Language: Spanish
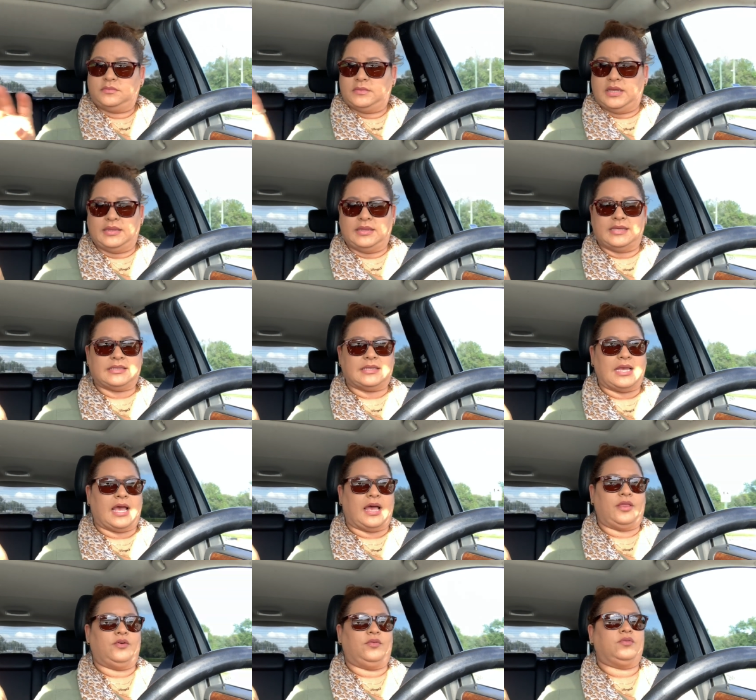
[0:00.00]

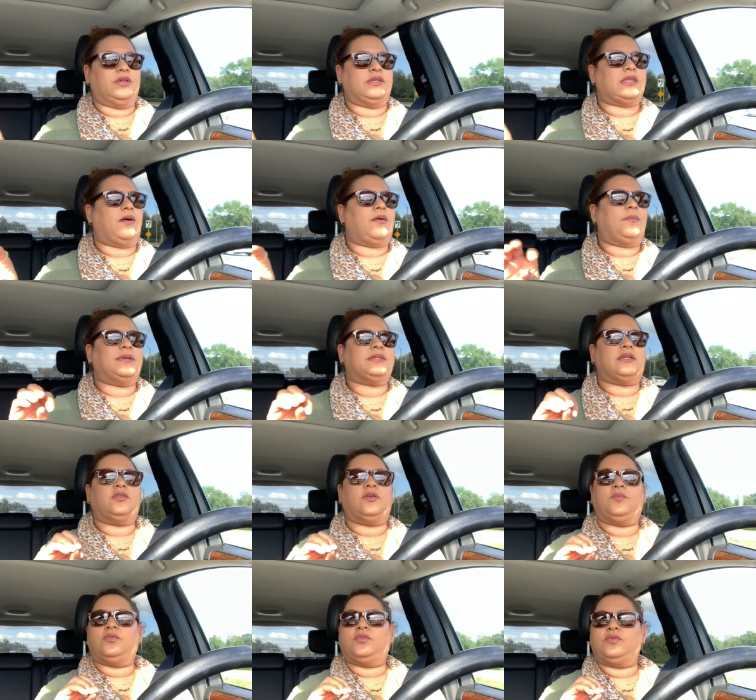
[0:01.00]
indeseado. Estaba
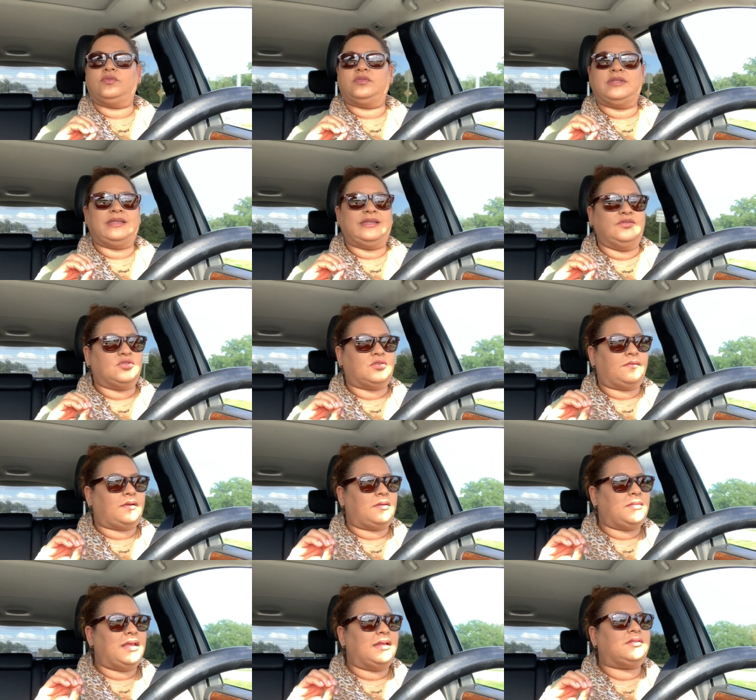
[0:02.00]
pasando por un,
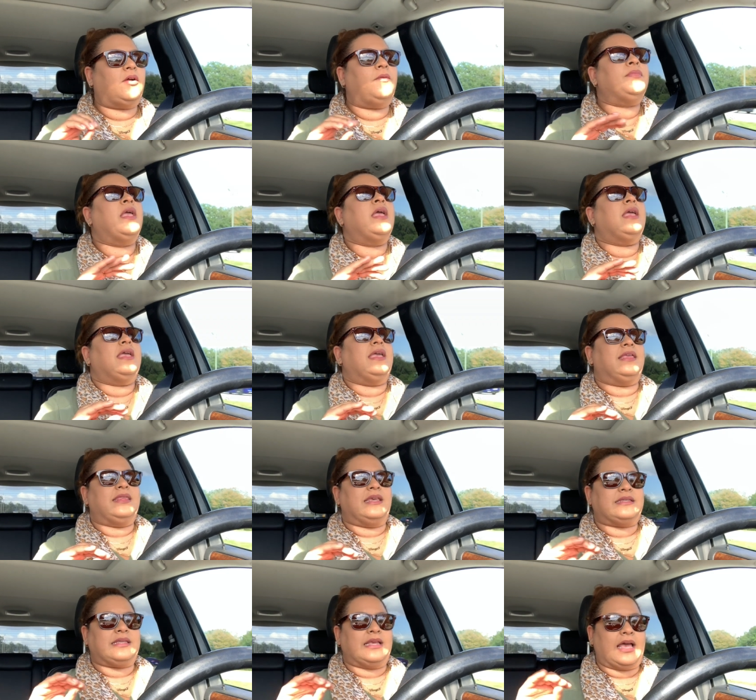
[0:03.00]
sufrimiento
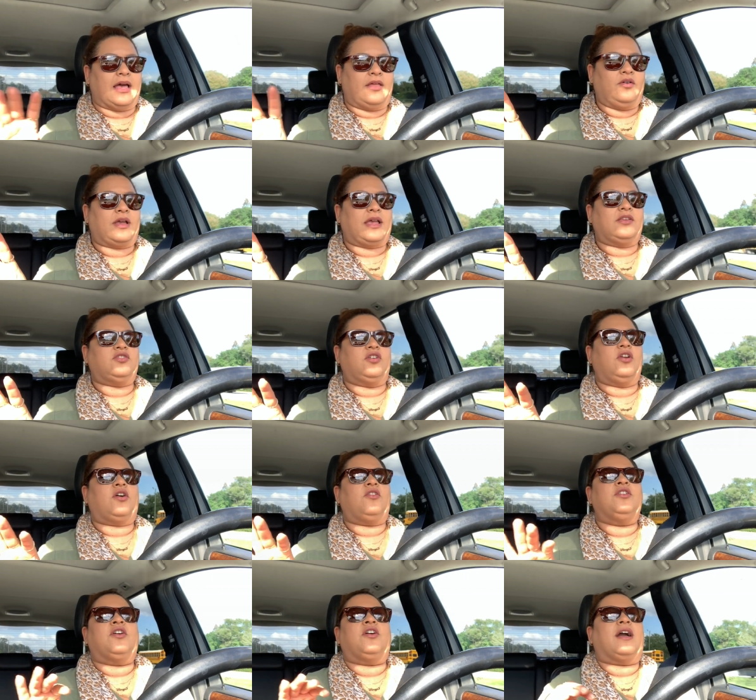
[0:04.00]
indeseado, que yo lo
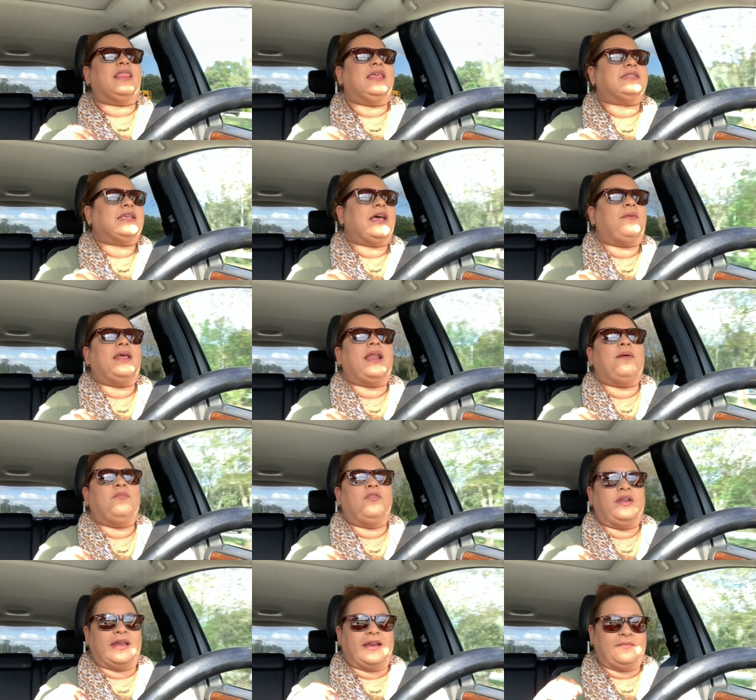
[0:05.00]
único que deseaba era
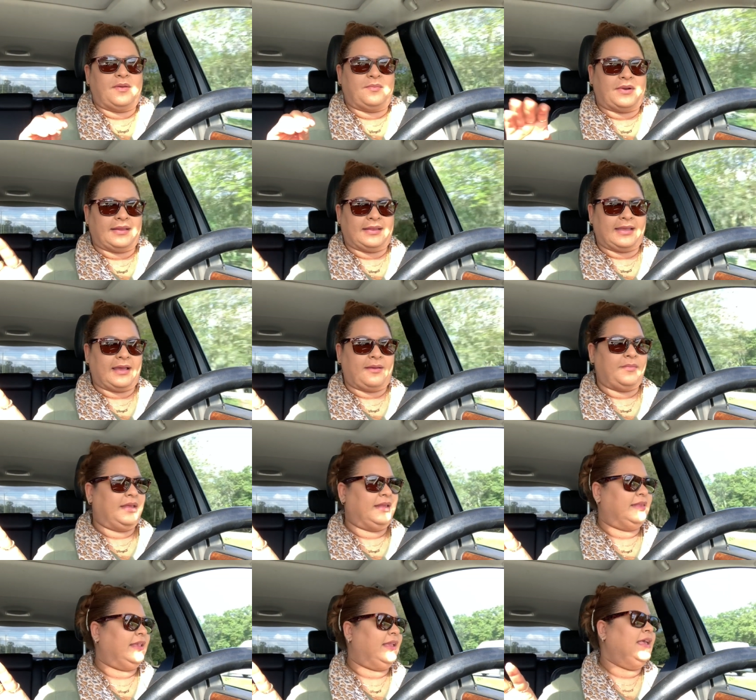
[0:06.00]
morirme
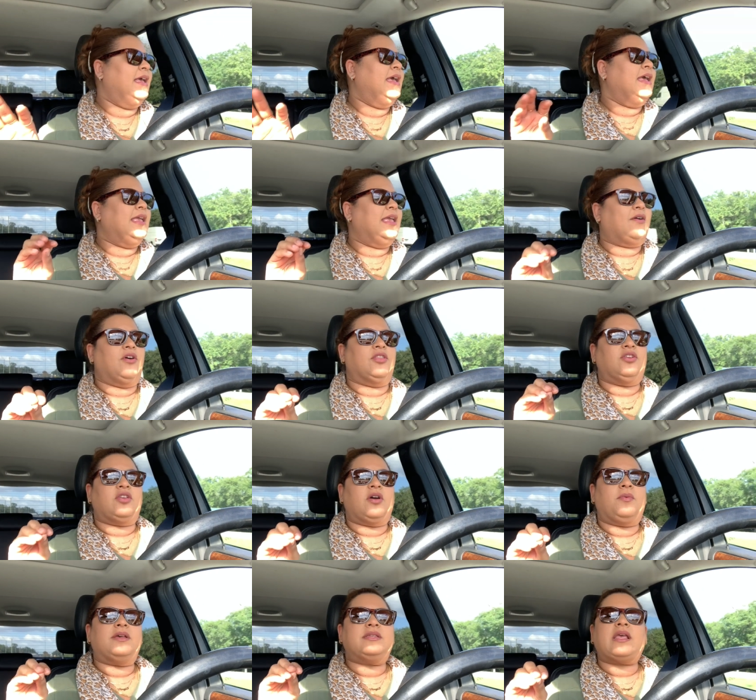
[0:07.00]
prácticamente. Y cuando
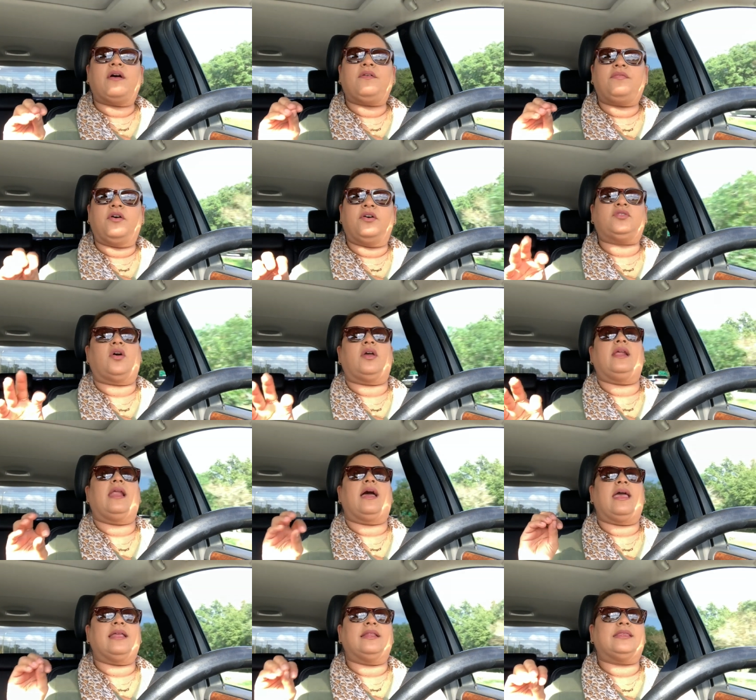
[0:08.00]
yo veo esas fotos y
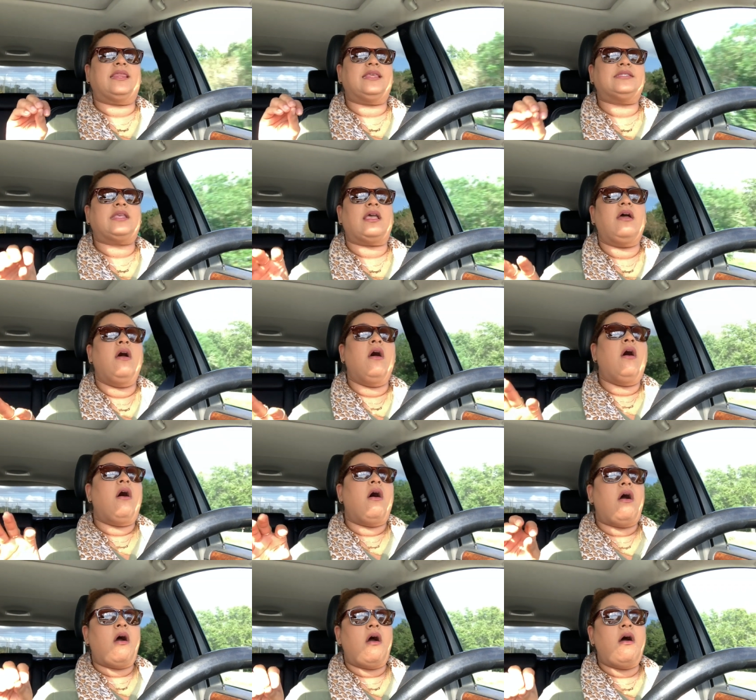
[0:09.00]
la gente dice,
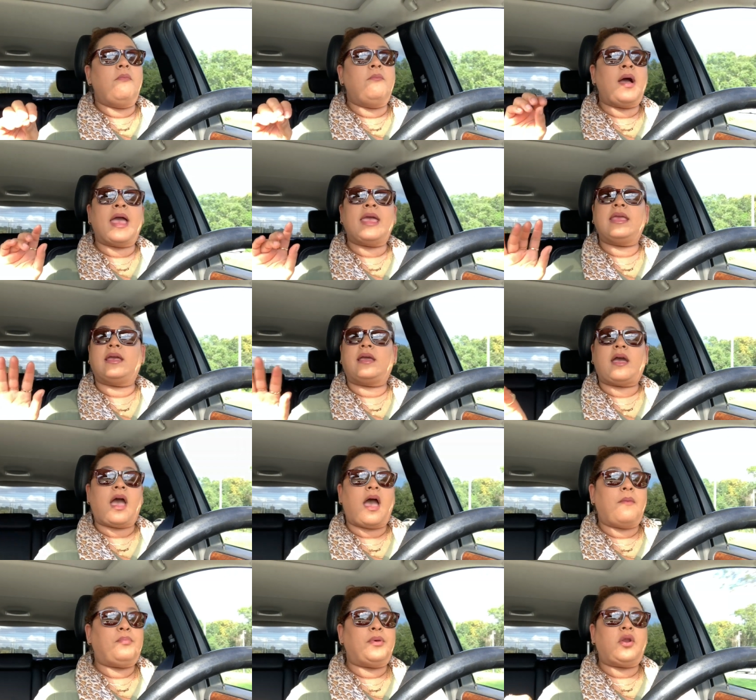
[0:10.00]
oh my
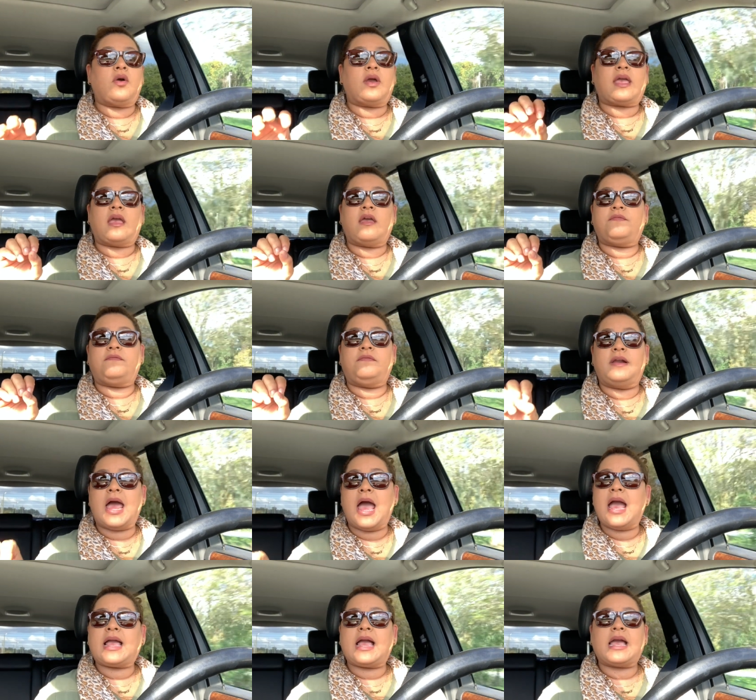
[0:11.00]
God, pero qué
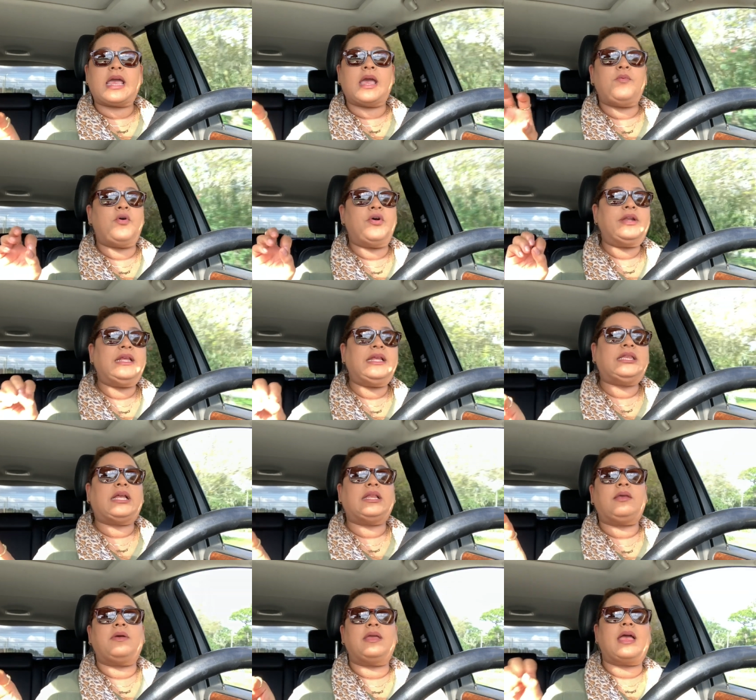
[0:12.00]
flaca, qué
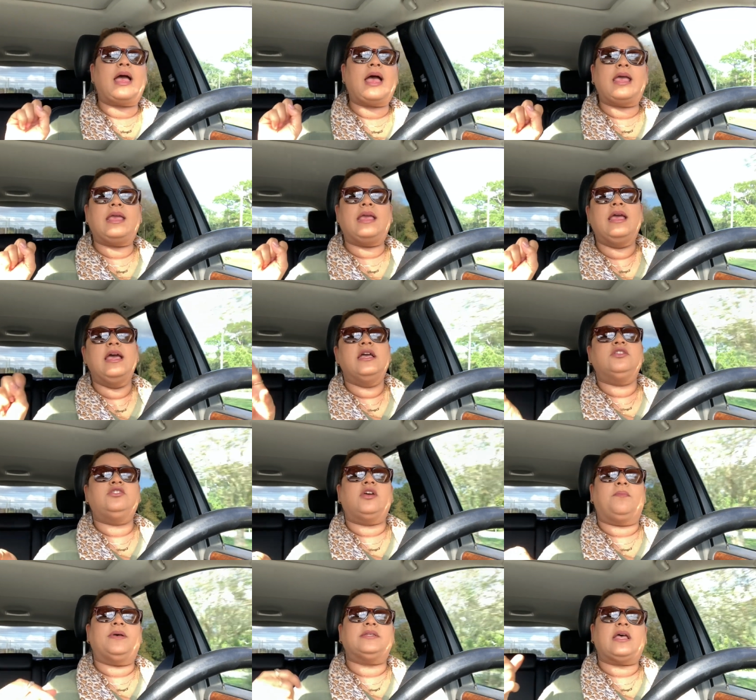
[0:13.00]
bonita te veía ahí.
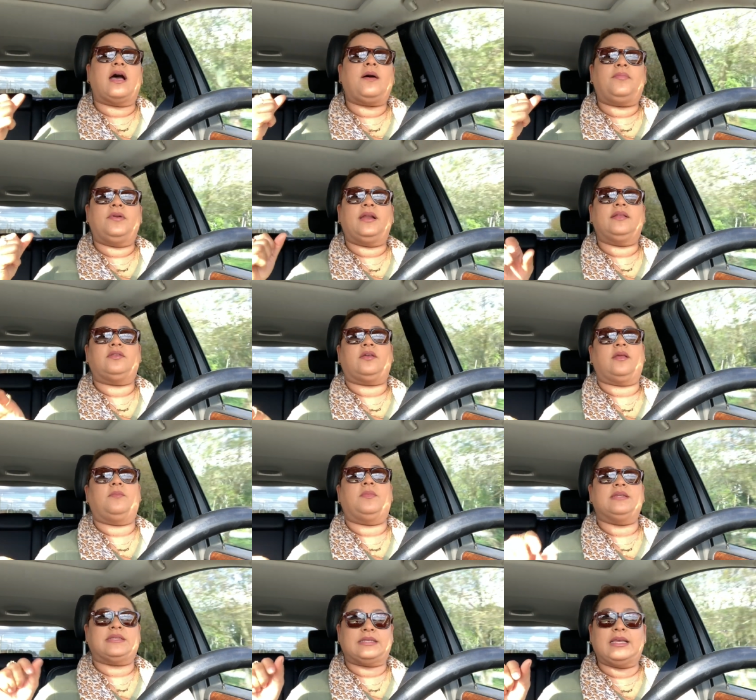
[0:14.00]
Yo pensaba por dentro de
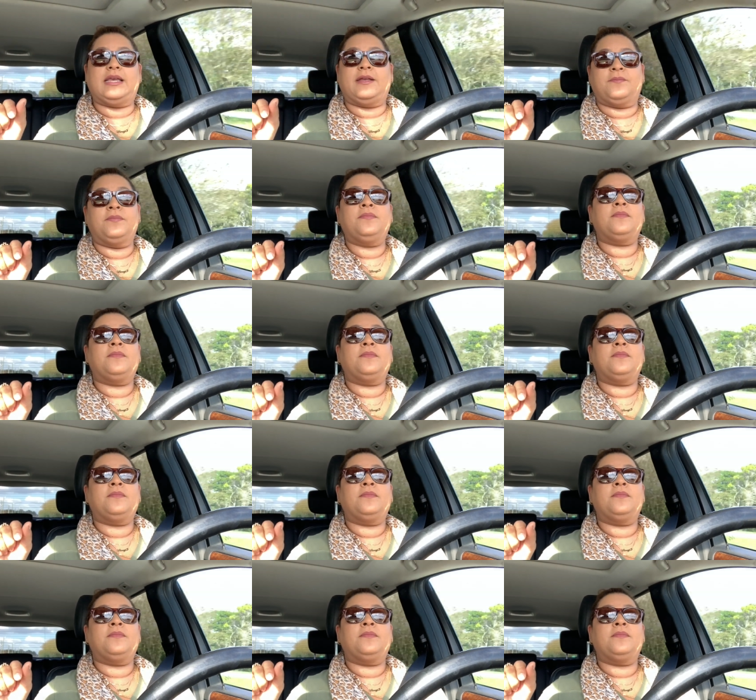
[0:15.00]
mí, sí.